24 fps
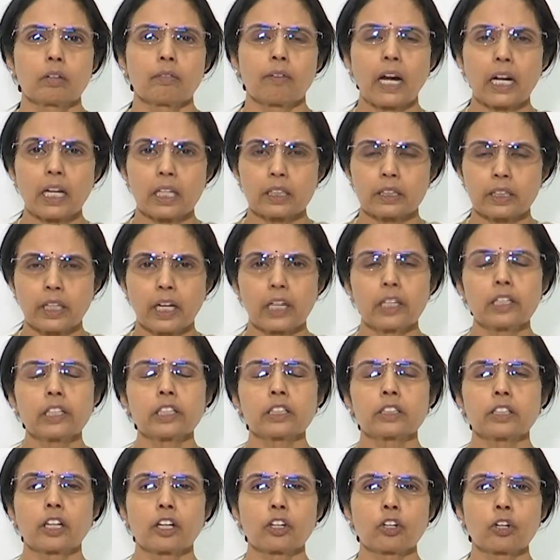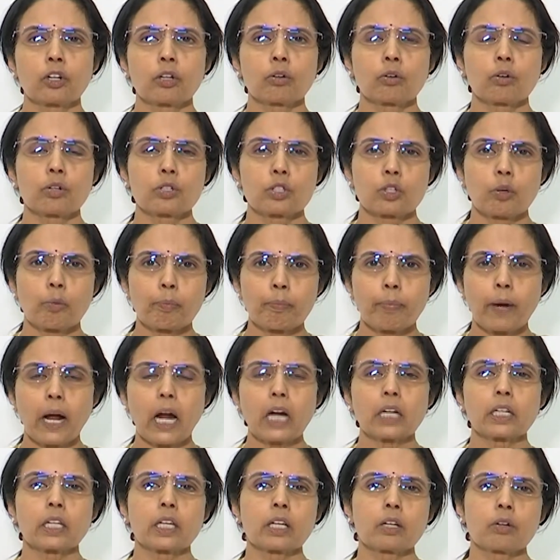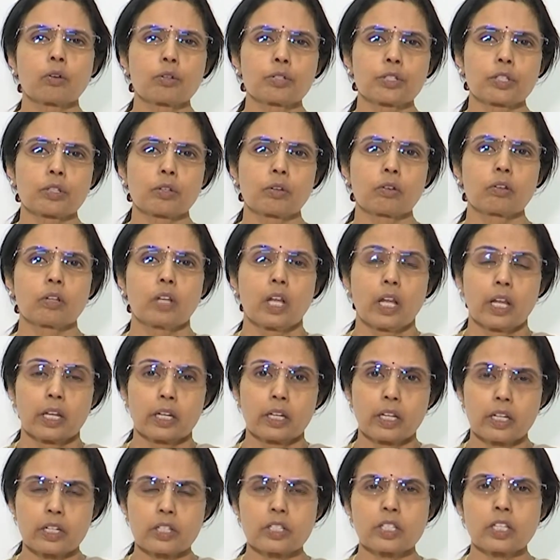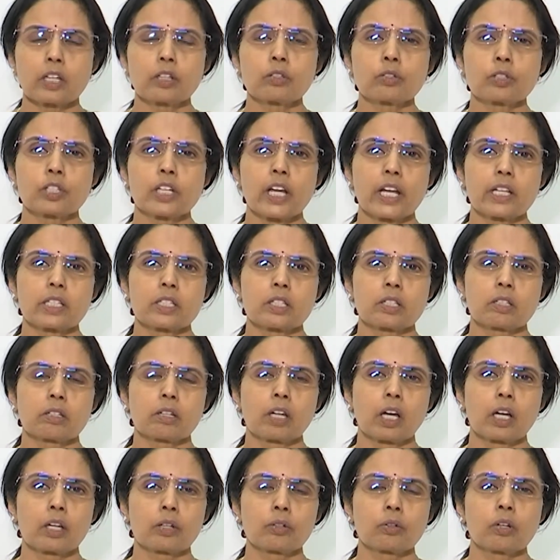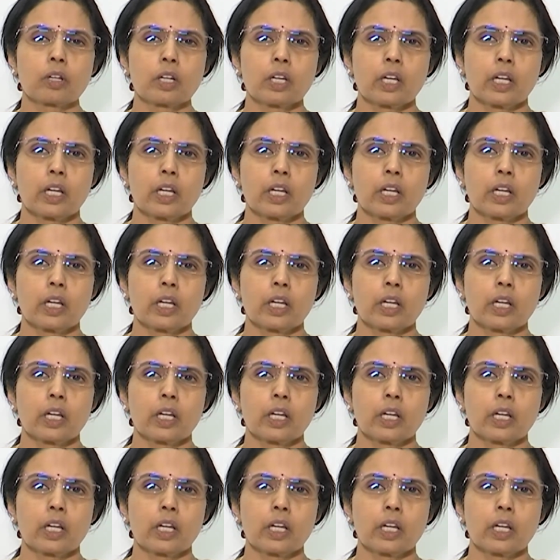వాళ్ళ తల్లిదండ్రుల కోసం పార్టీ కోసం నిరసనలు చేస్తున్నారు